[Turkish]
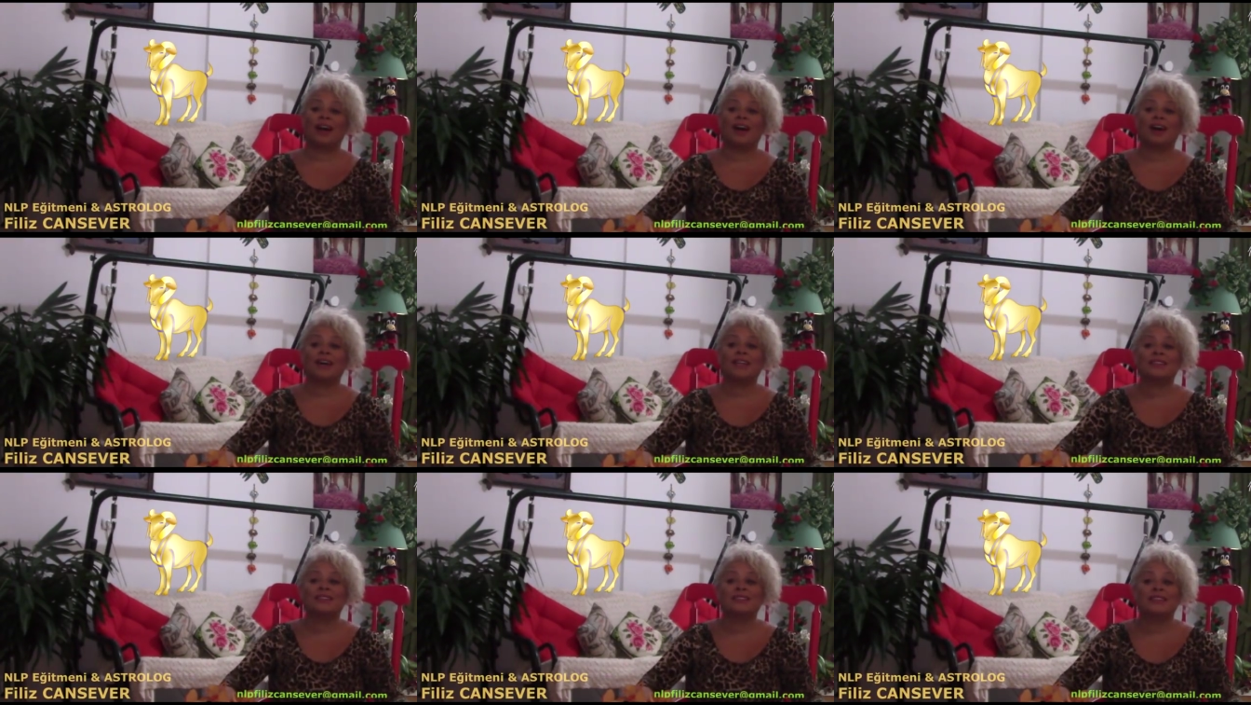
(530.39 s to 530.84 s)

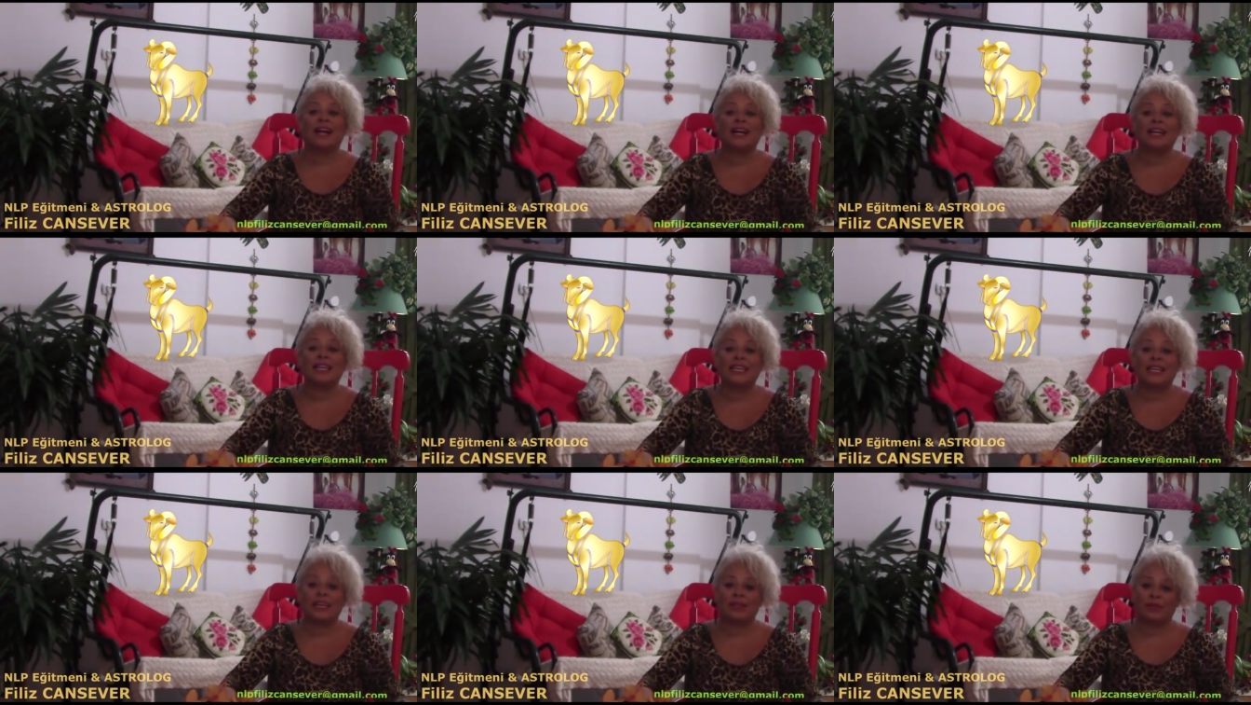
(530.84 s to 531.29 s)

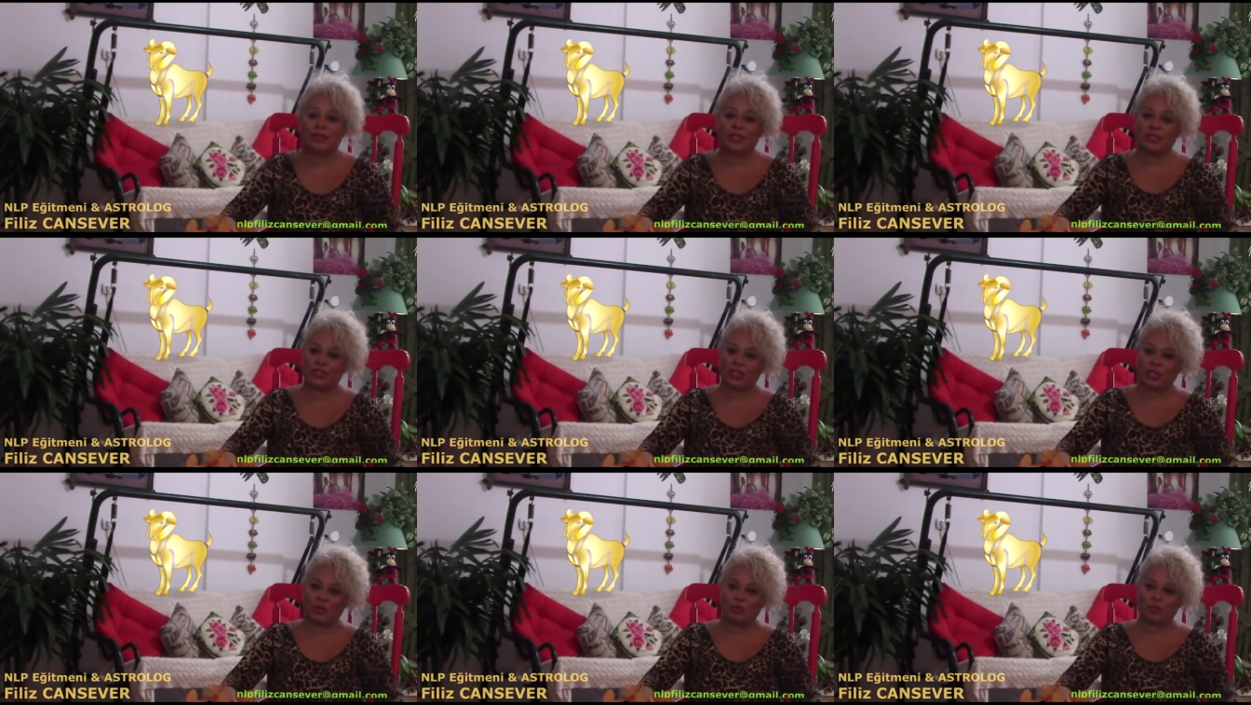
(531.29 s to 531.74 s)
ardından
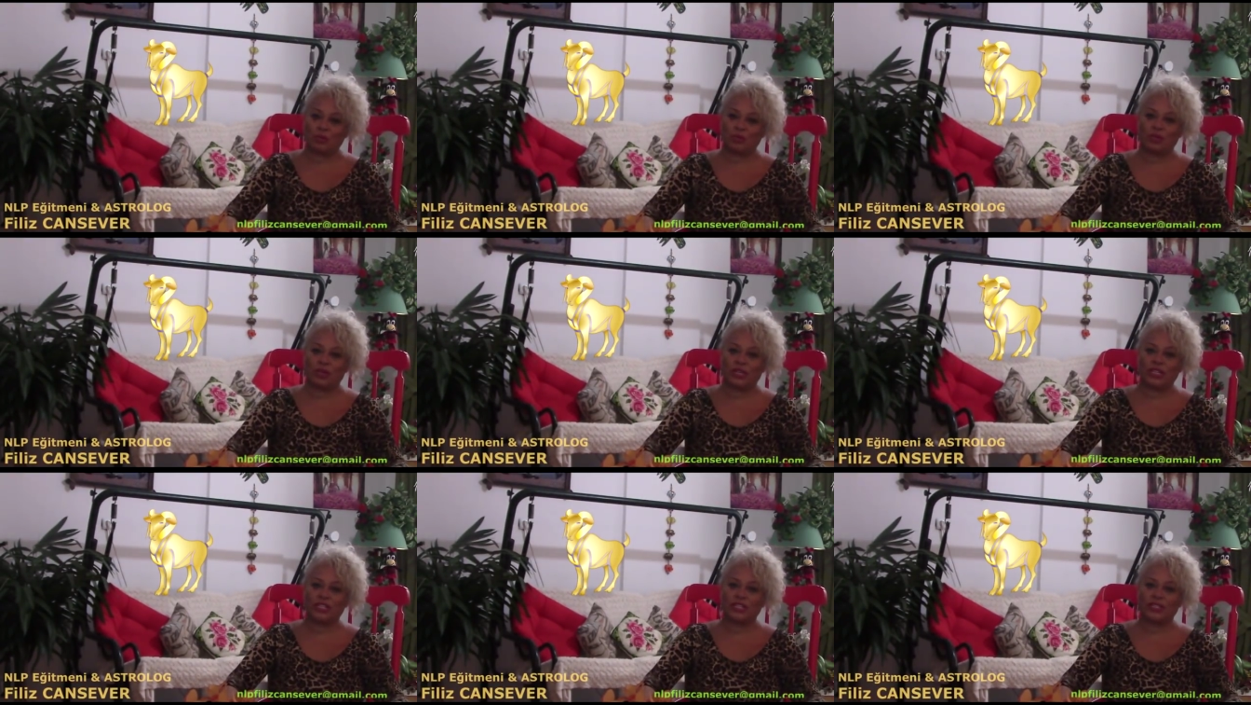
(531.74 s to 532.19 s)
gelebilecek bu
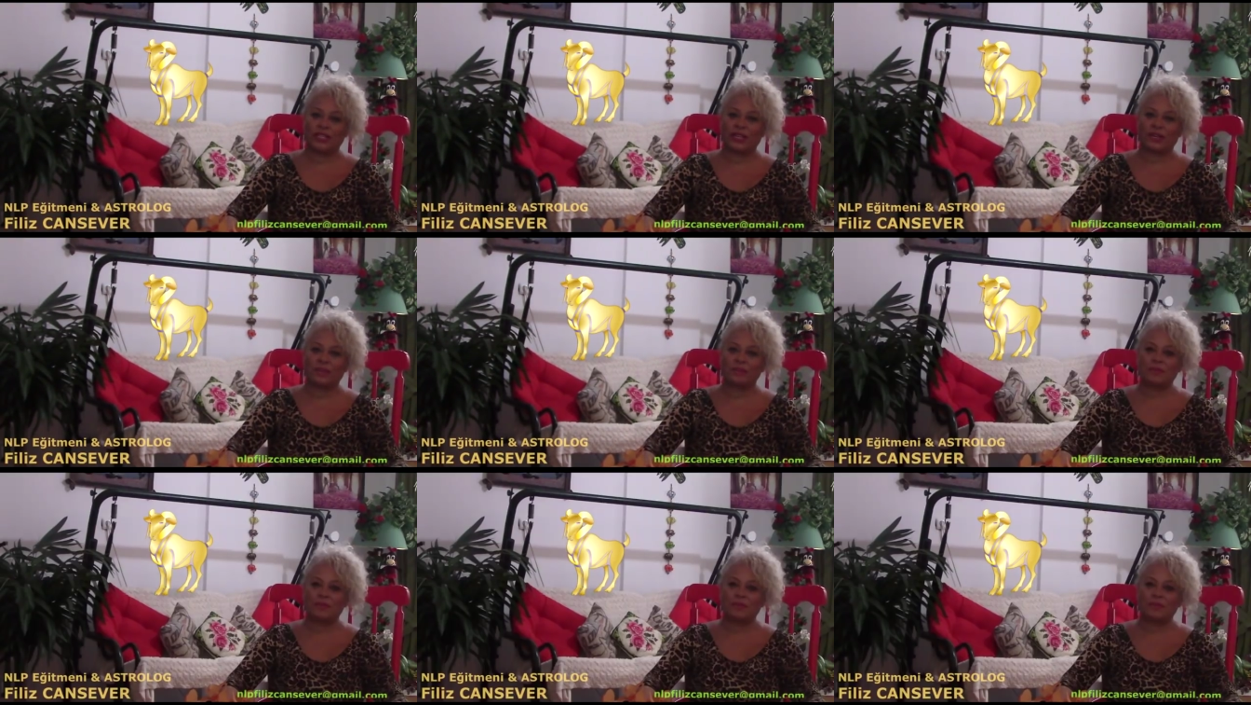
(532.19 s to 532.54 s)
süreçte.